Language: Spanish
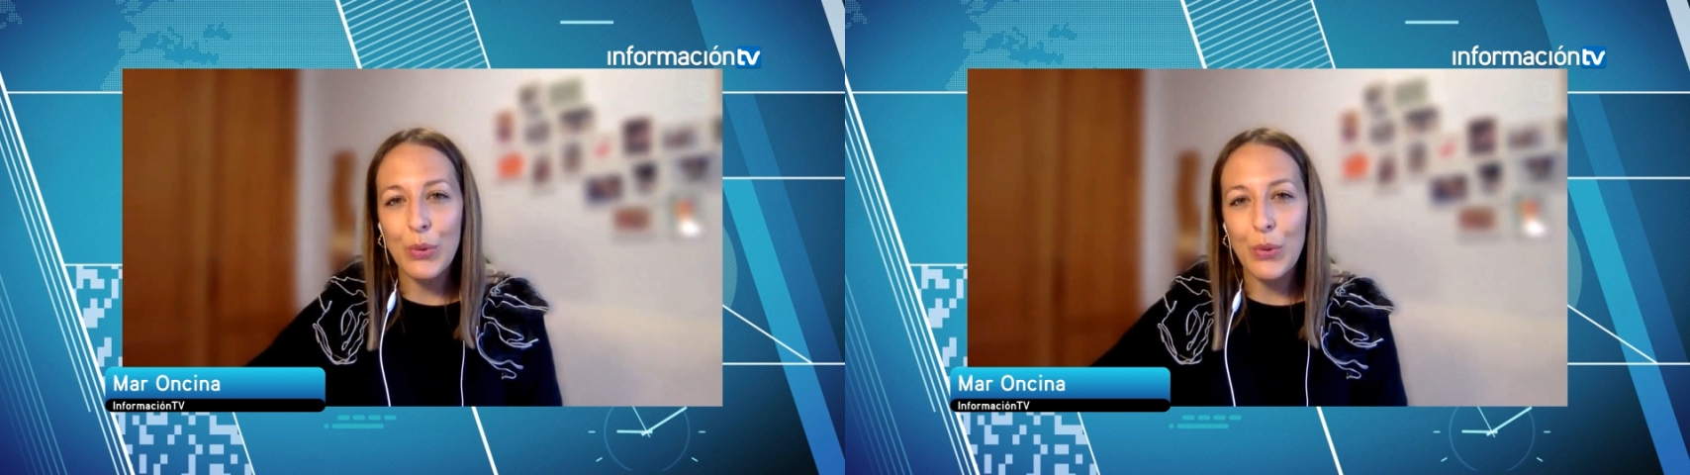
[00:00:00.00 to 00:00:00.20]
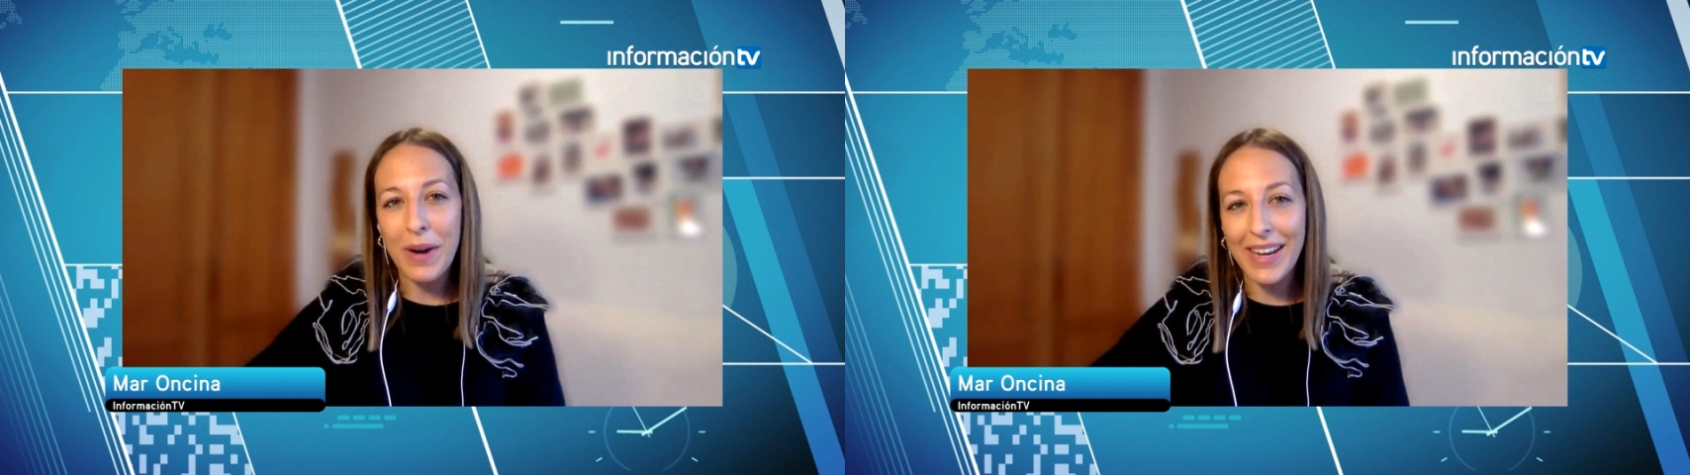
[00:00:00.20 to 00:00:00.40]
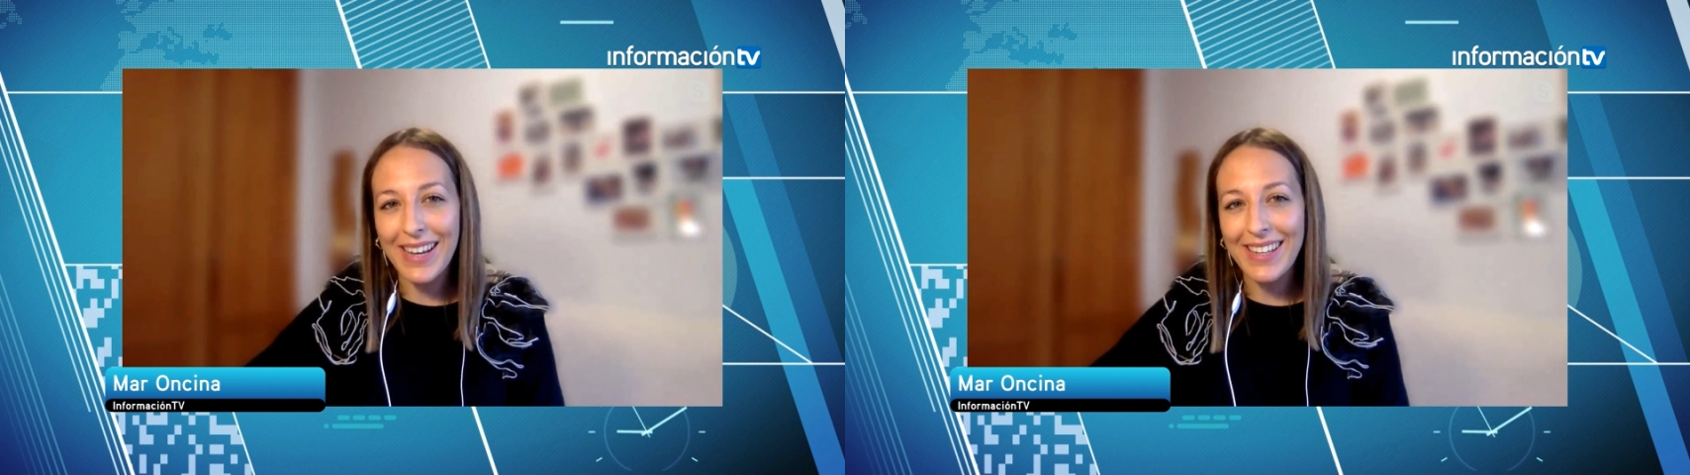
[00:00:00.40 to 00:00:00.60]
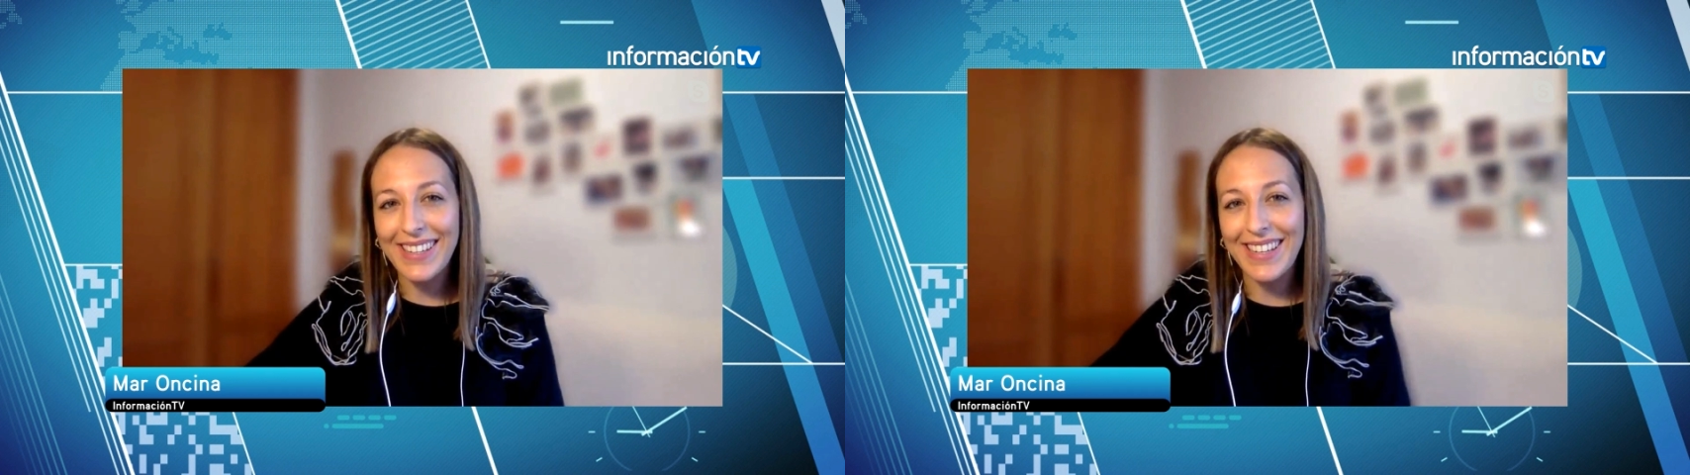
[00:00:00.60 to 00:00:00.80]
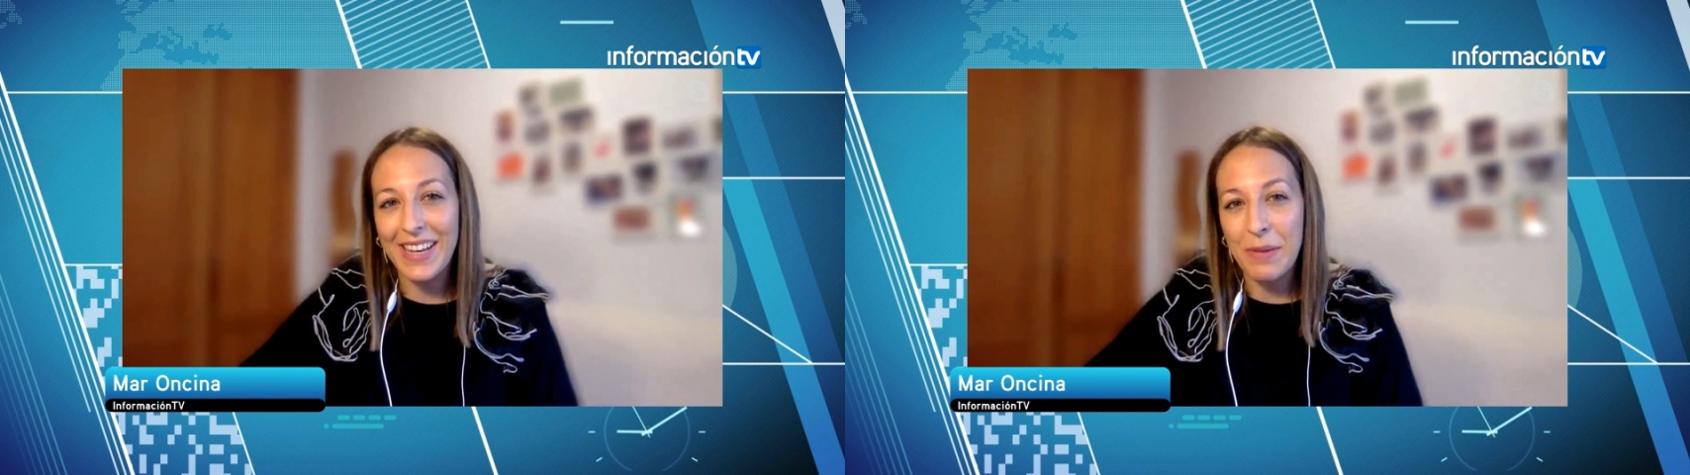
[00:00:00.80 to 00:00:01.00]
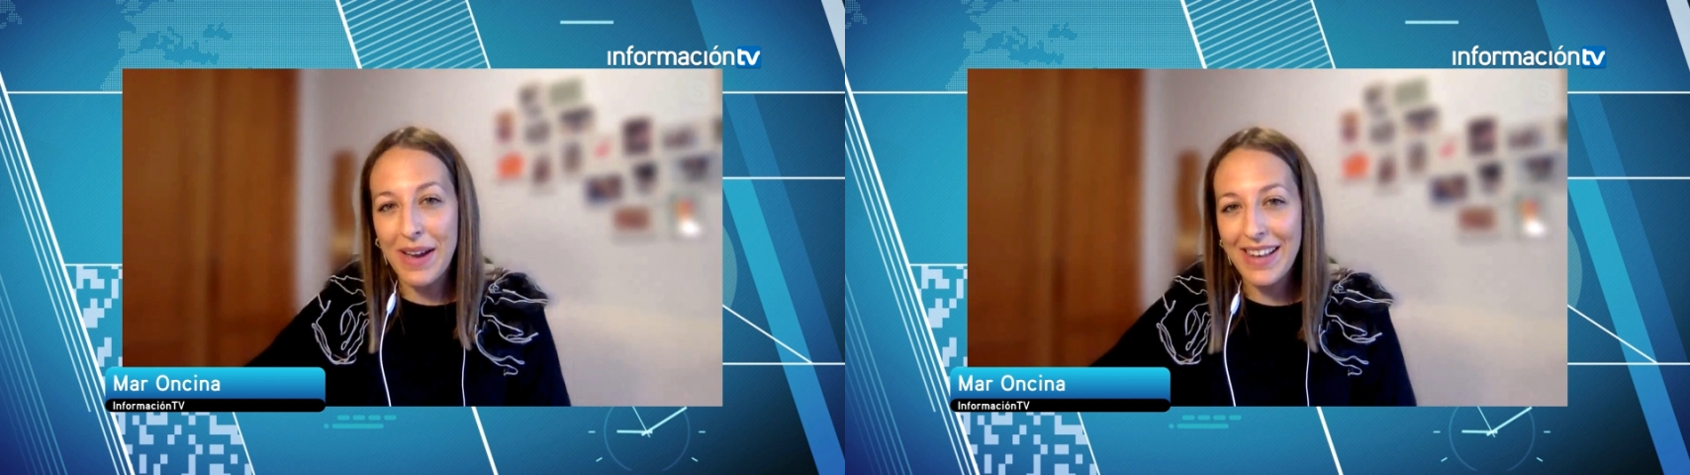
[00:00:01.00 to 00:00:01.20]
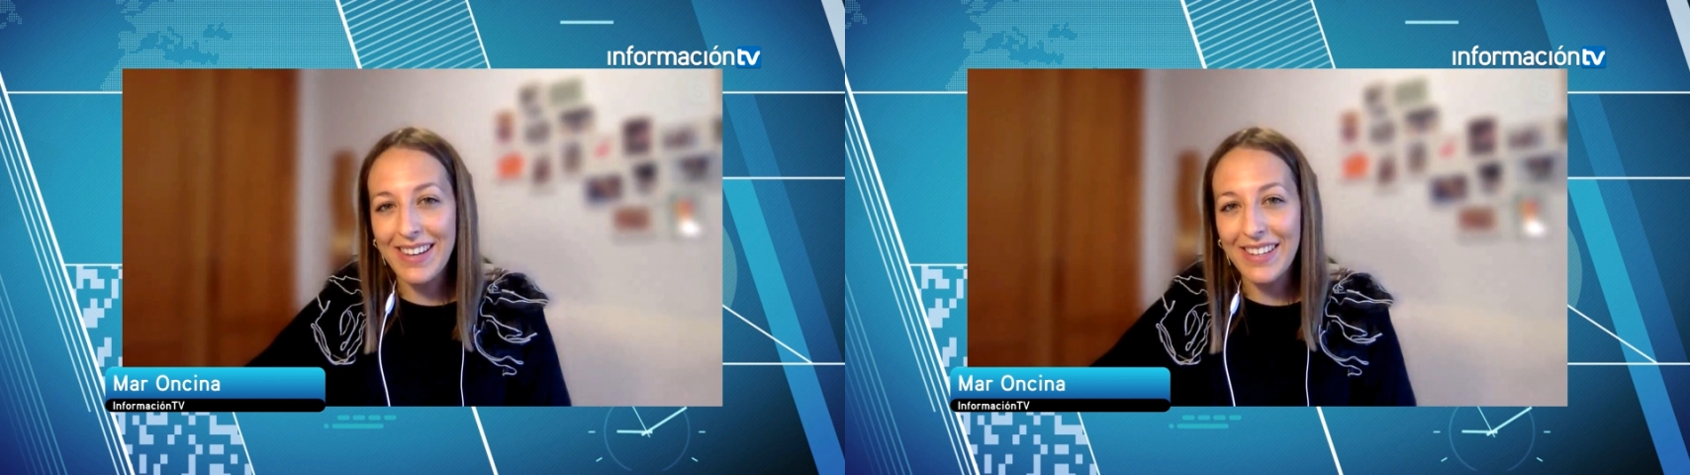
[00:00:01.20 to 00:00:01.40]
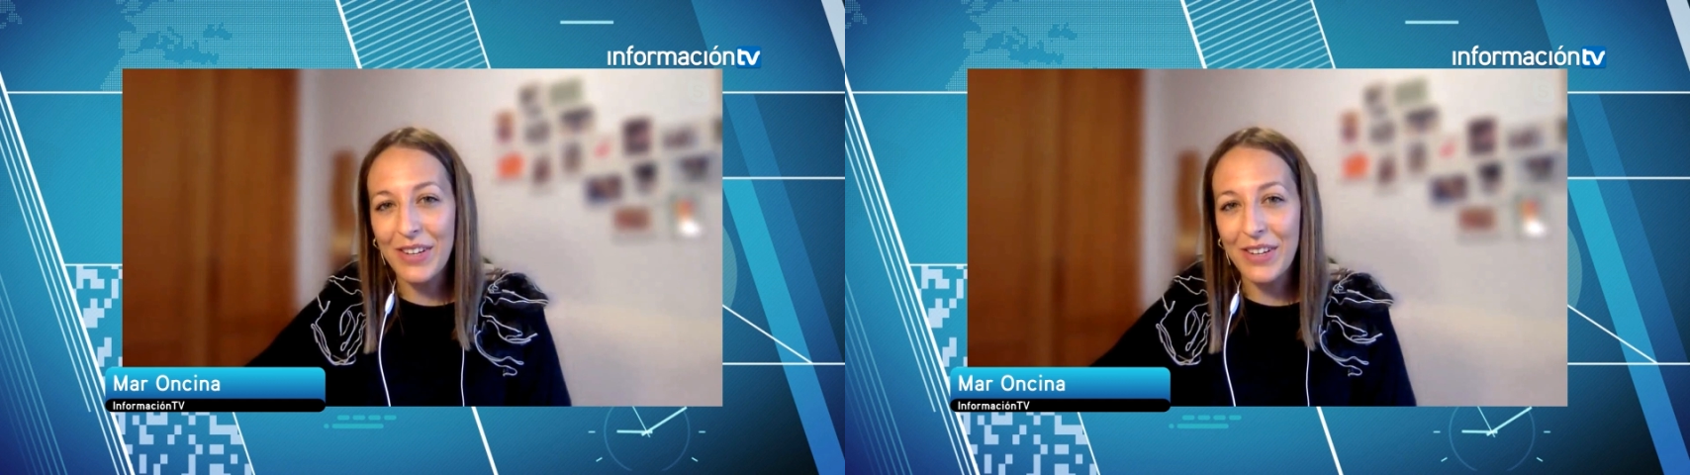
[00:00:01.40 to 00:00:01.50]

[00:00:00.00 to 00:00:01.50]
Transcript: humana y animal